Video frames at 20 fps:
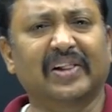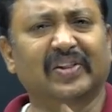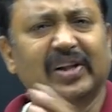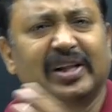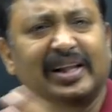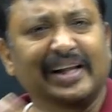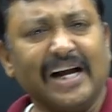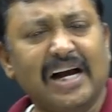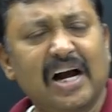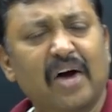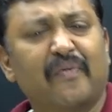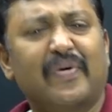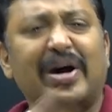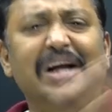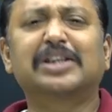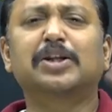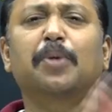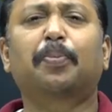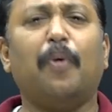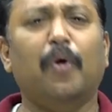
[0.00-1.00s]
అత్యధికంగా
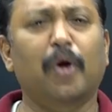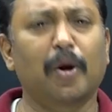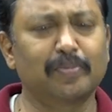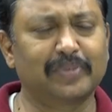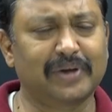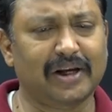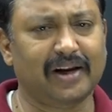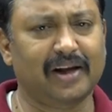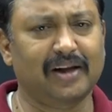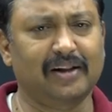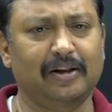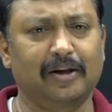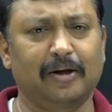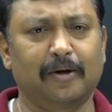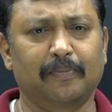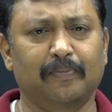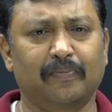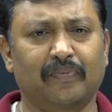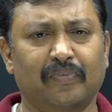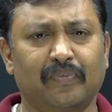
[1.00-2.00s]
వలస పోవడం జరిగింది
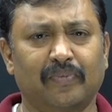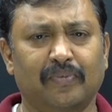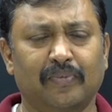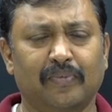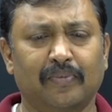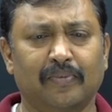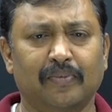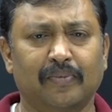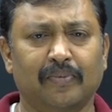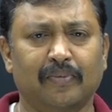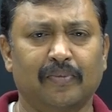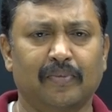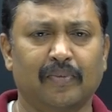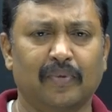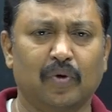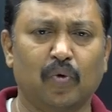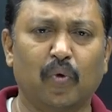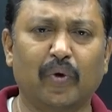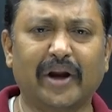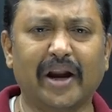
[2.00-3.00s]

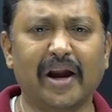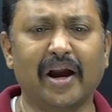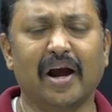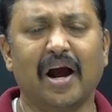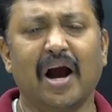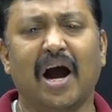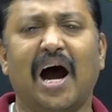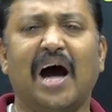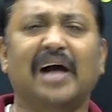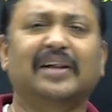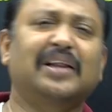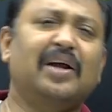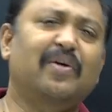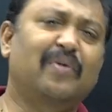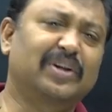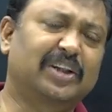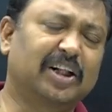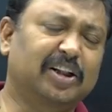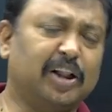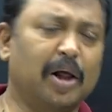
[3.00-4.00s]
ఓకే ఆ
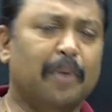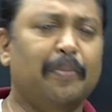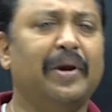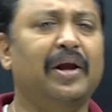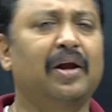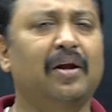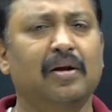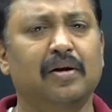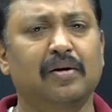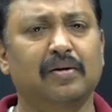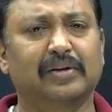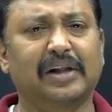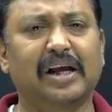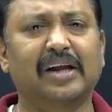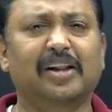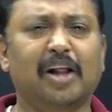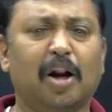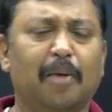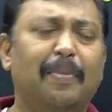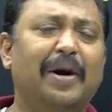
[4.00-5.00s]
తర్వాత తమిళ్
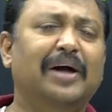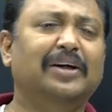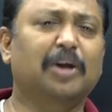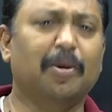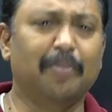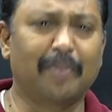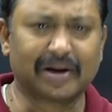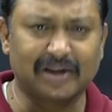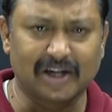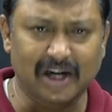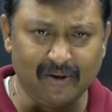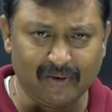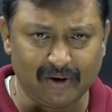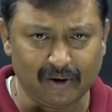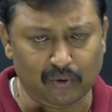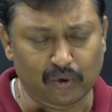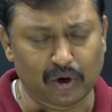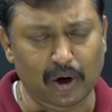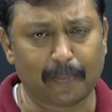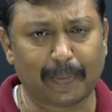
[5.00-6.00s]
తదితర భాష మాట్లాడే
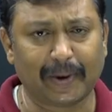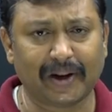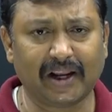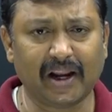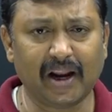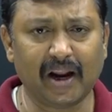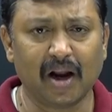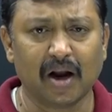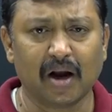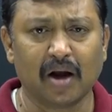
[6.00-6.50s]
వాళ్ళు ఉన్నప్పటికీ